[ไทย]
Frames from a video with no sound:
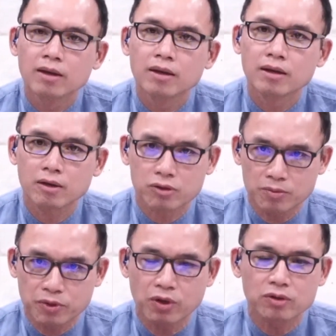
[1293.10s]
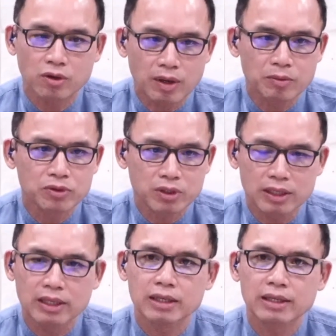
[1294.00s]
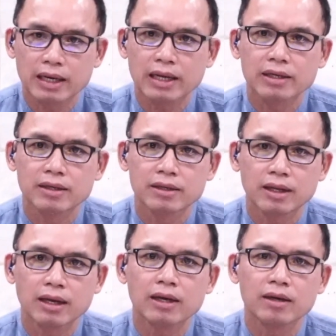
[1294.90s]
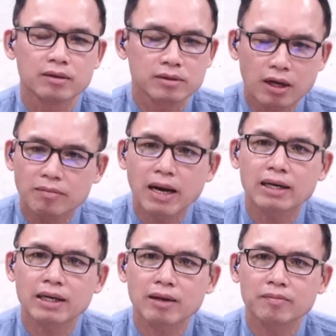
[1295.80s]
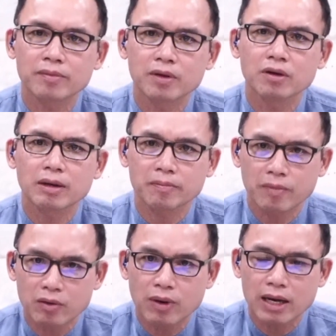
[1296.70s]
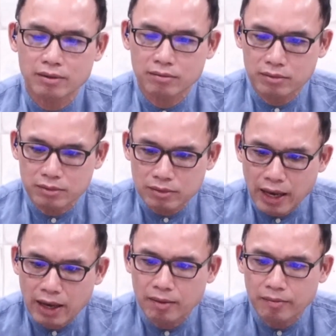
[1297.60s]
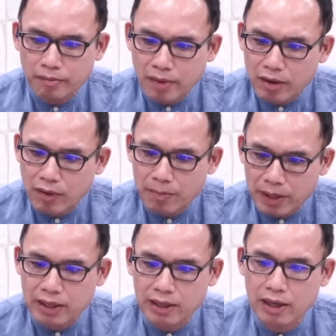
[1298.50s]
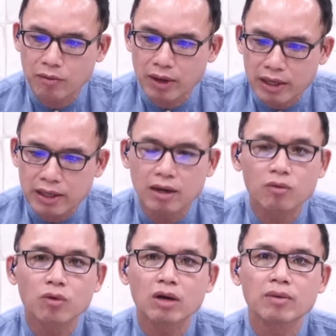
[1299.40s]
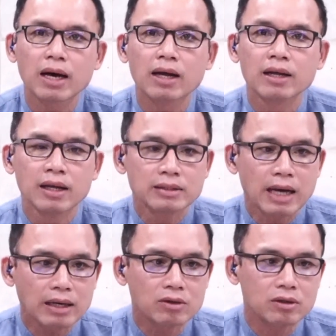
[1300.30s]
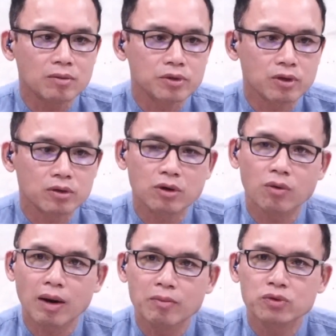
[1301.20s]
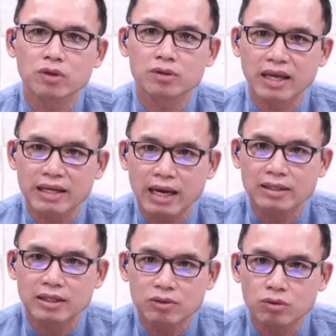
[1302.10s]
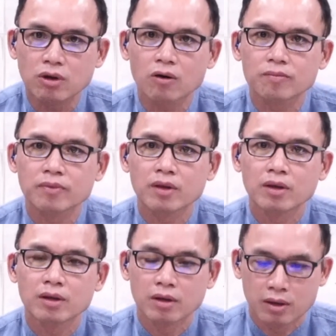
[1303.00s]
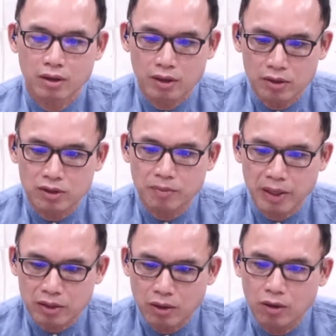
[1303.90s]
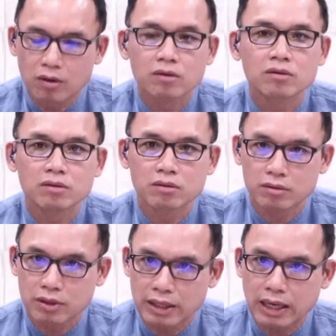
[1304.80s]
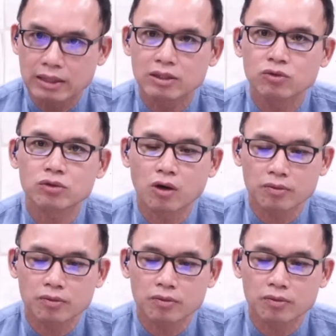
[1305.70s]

เราตอบสนองต่อความรู้สึกอย่างนี้อย่างไรนะเยอะมากนะครับพี่น้องครับมันกว้าง แต่ไม่ว่าเป็นอย่างไร วันนี้เรารู้แล้วว่า ถ้าเราตอบสนองต่อความรู้สึกในทางที่ถูกต้อง เราจะไปต่อในทางที่ถูกต้อง